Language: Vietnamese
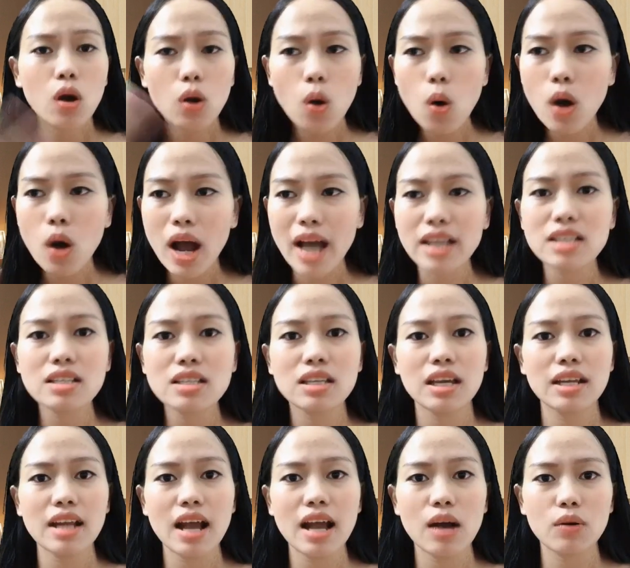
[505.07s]
cô gái như
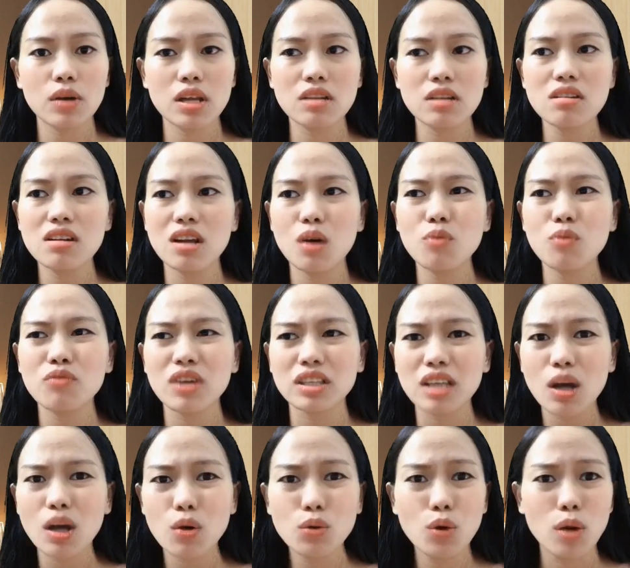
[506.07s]
thế nào khiến người đàn ông phải
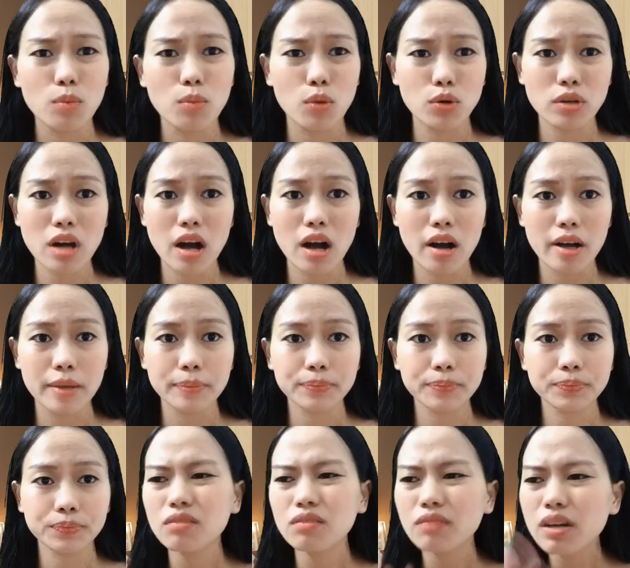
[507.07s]
theo đuổi một đời
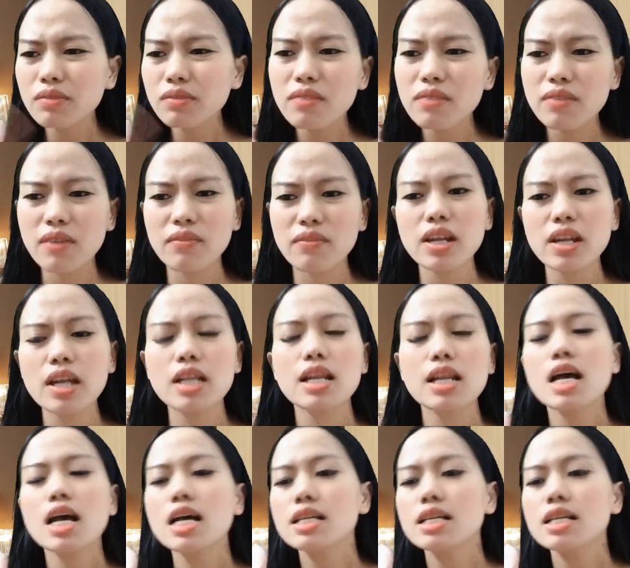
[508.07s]
vân vân và vân vân